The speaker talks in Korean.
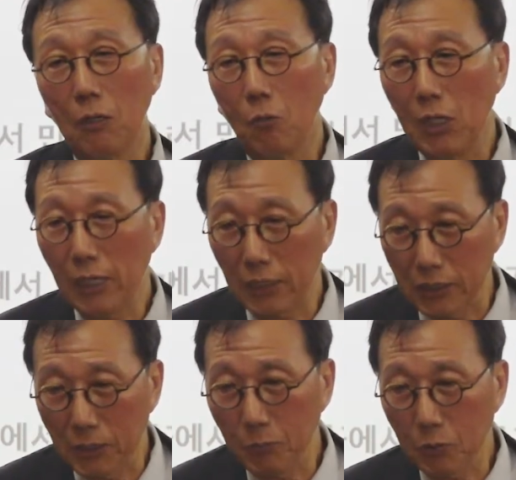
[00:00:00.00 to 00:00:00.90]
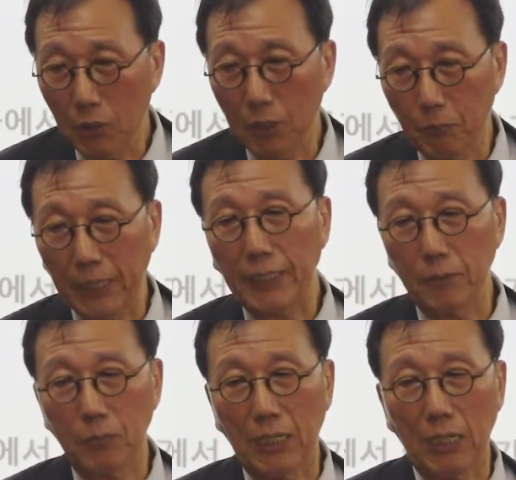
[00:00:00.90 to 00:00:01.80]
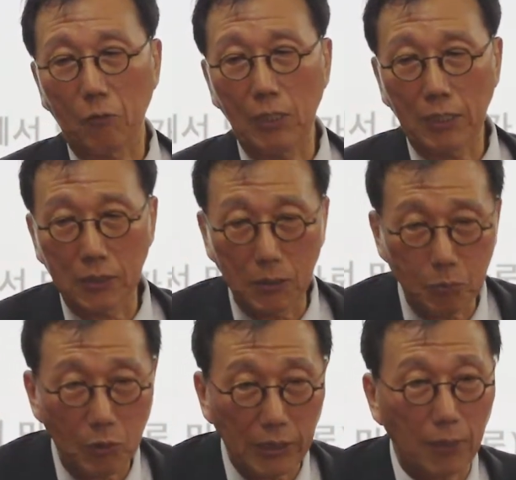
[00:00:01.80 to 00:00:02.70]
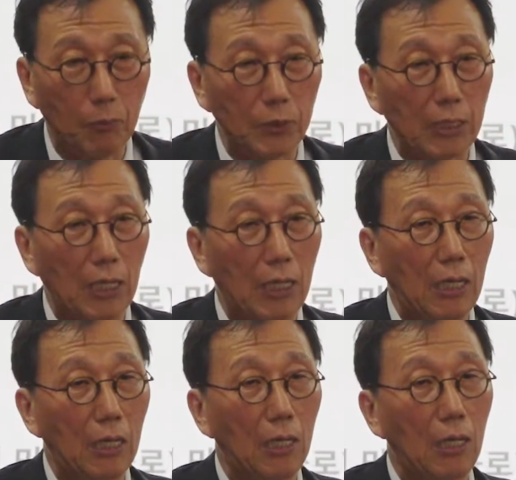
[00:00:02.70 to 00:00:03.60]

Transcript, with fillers: 권력의 집중의 폐단입니다. 권력이 집중하다 보니까